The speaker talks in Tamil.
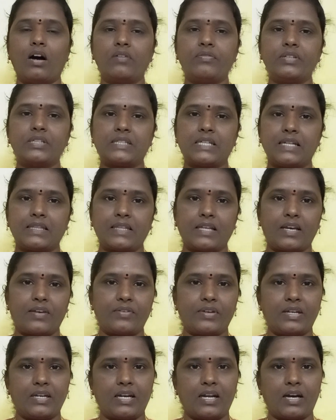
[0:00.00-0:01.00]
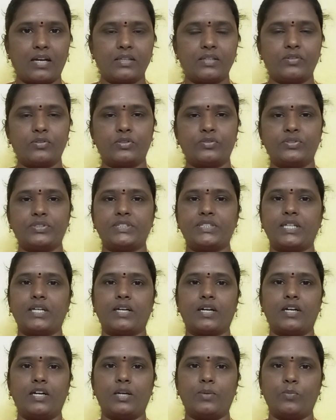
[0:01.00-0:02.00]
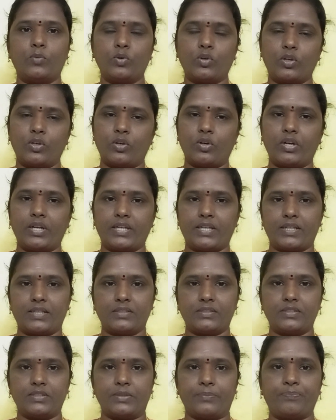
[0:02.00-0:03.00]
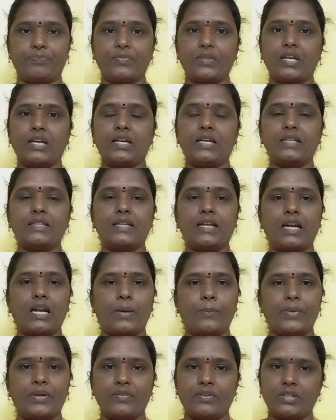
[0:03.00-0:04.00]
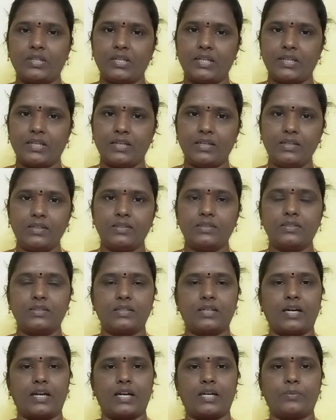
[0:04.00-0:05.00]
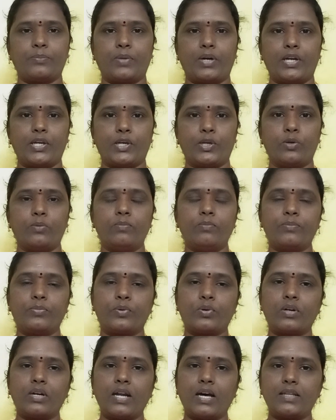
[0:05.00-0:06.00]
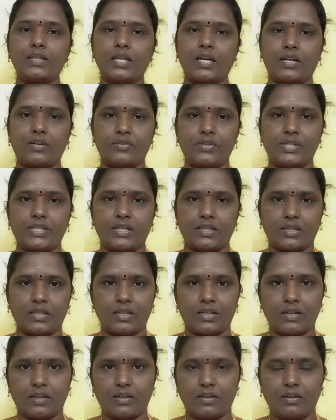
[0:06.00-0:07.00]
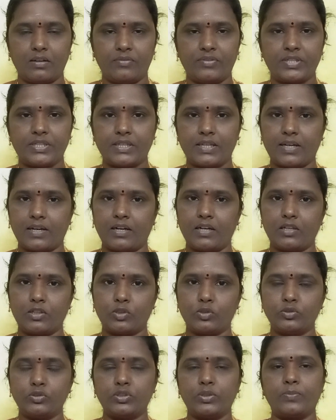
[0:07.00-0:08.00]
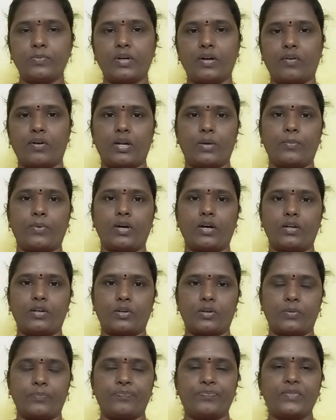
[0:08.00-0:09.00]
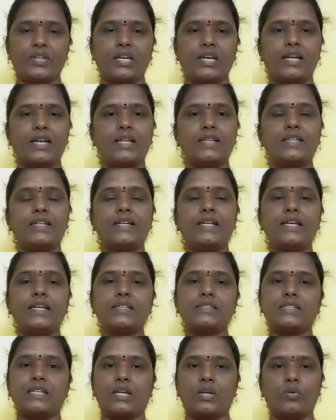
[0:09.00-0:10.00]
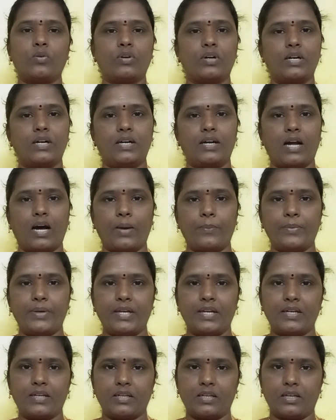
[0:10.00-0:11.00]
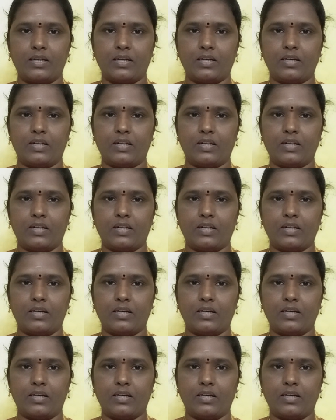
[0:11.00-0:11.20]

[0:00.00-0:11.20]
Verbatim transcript: ஆஃபீஸில் தேவையில்லாத ஒரு விஷயங்களில் மூக்க நுழைக்கிறது இதெல்லாமே வந்து நீங்கள் கரெக்ட் பண்ணிக்கணும் பொருளாதார விஷயத்த விஷயங்களில் கொஞ்சம் கவனமாக இருக்கணும் இந்த திடீர் செலவுகள் அப்படின்ற